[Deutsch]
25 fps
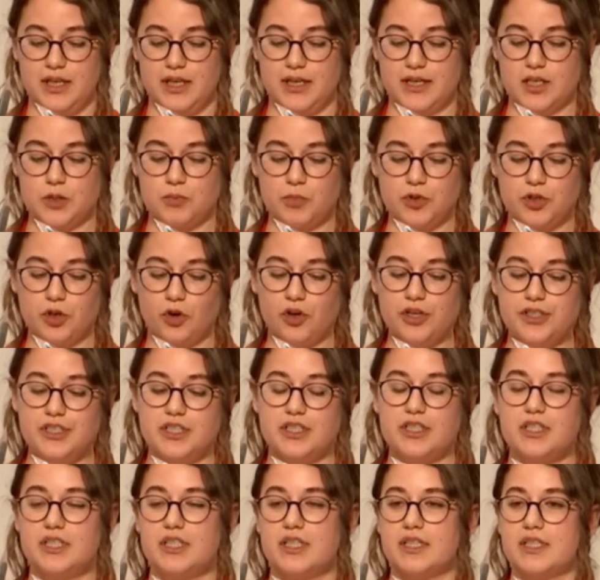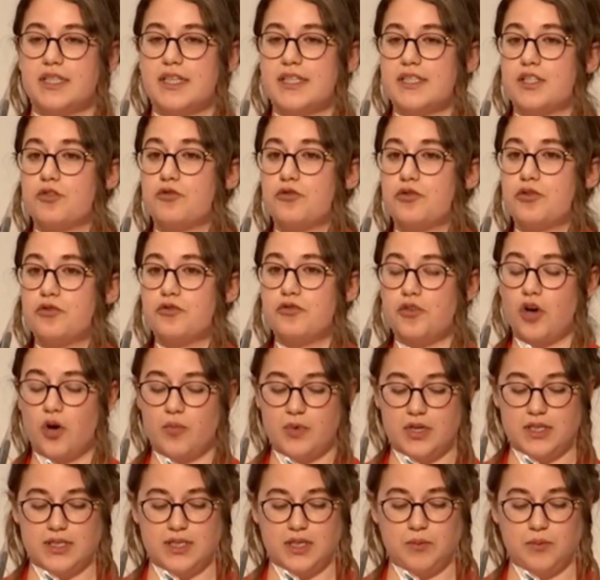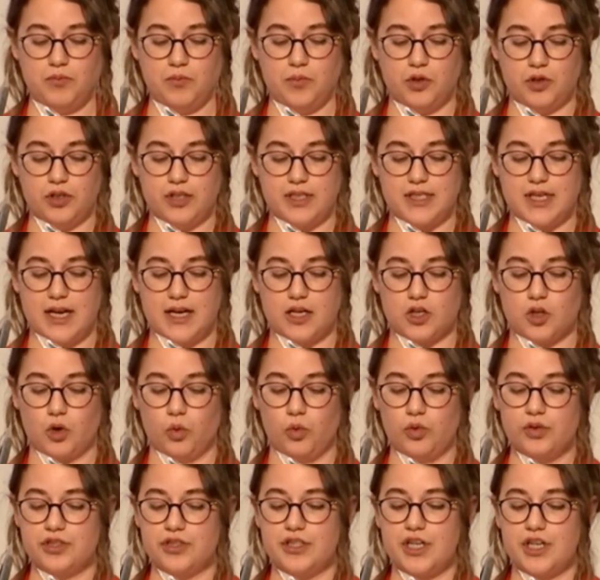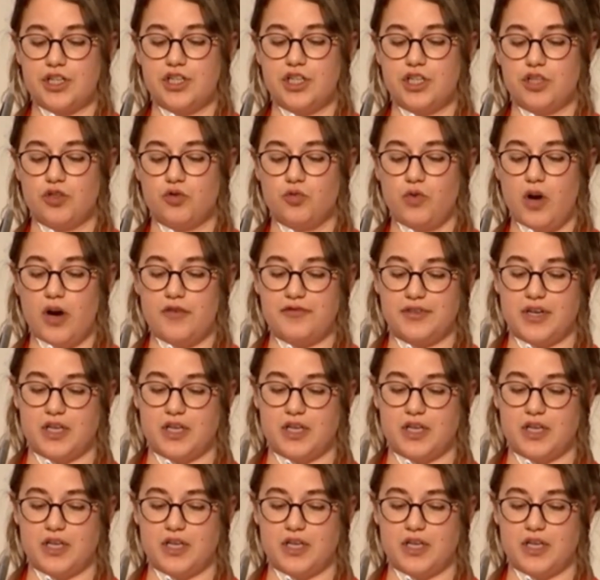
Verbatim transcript: Es bedeutet, dass die 5,7 Prozent Lohnunterschied nur auf